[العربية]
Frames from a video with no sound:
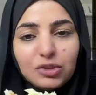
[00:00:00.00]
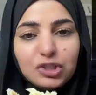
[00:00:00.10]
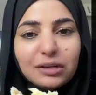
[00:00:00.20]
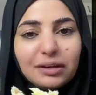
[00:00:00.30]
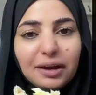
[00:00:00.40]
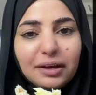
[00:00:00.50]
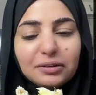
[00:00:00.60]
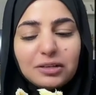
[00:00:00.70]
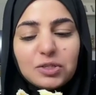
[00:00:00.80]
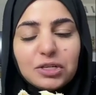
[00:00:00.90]
تجيكي عين
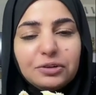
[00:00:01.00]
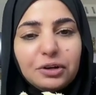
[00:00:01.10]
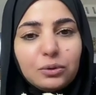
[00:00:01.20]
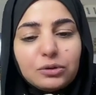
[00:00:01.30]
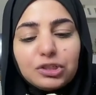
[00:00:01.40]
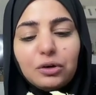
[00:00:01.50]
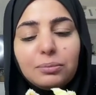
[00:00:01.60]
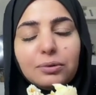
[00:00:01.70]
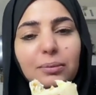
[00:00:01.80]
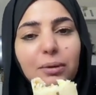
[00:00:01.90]
انتي سد عيونك يا
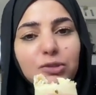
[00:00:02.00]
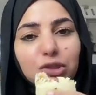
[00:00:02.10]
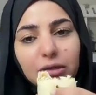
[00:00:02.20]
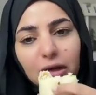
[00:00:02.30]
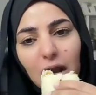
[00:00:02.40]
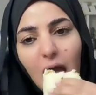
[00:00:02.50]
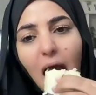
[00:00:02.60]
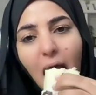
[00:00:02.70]
عمري ما بتجيني عين